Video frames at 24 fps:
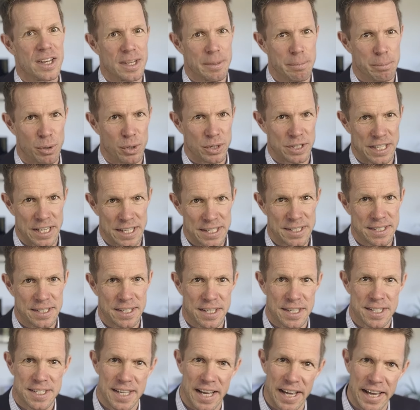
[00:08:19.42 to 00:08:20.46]
Die Proteste
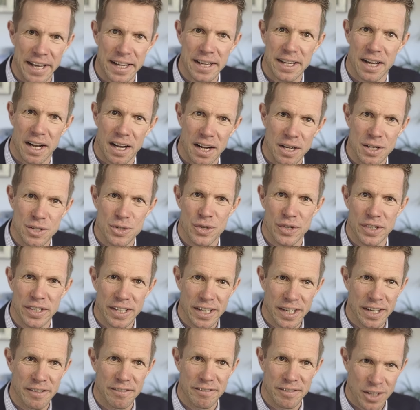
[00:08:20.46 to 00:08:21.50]
zeigen also ihre